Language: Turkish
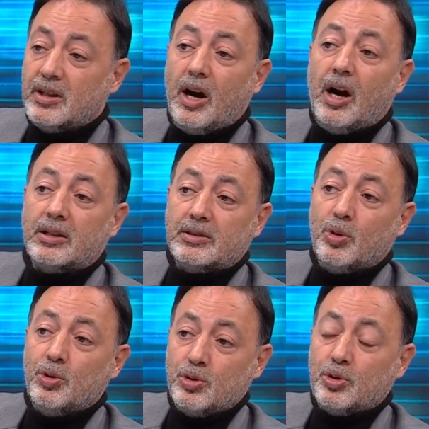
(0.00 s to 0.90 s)
Artı
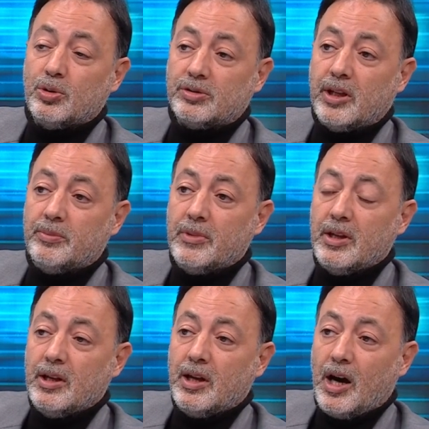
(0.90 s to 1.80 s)
oyuncu olsam
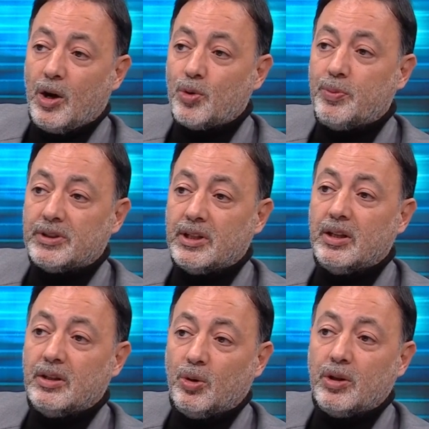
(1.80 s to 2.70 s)

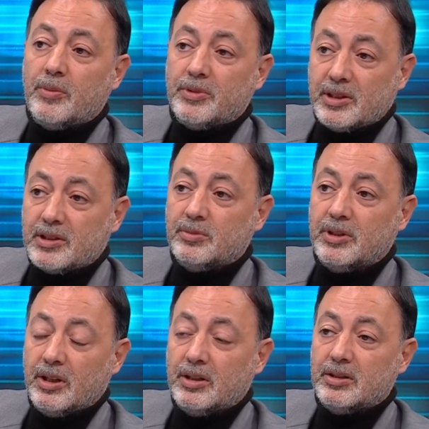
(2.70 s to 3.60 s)
Avrupa'da olan bir
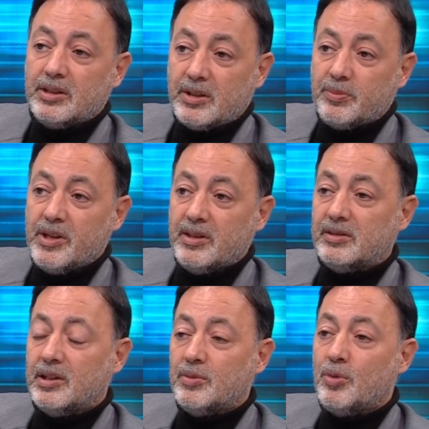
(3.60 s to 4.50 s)
takımda gitmeyi
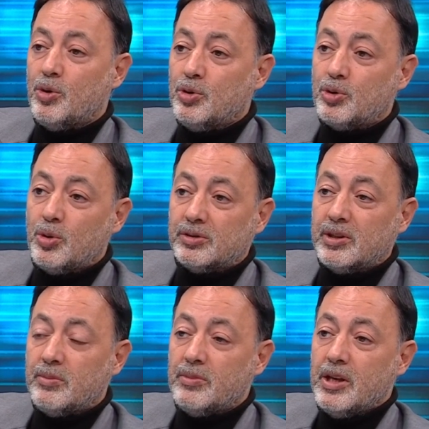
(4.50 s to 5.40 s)
isterim. Oyuncu
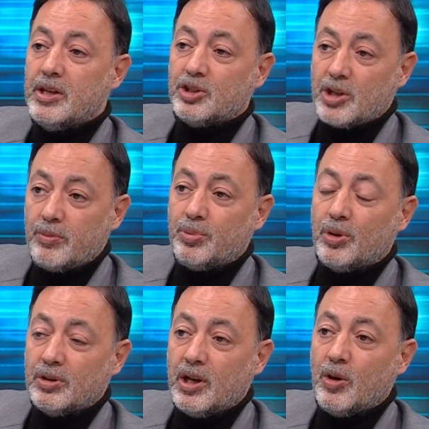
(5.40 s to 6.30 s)
olsam
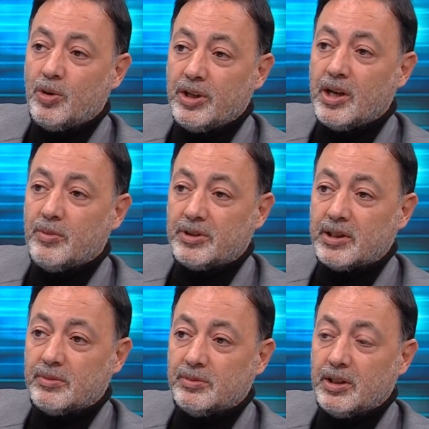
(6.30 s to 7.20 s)
şampiyonluğa oynayan bir
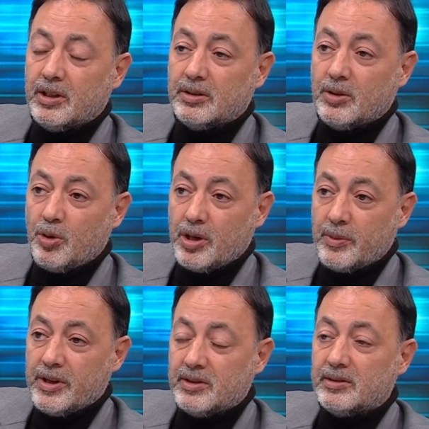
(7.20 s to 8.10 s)
takımda
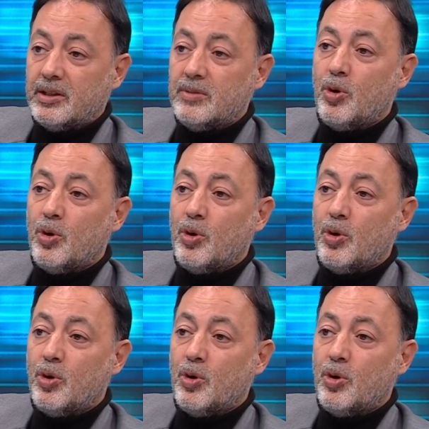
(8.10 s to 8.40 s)
oynamayı isterim.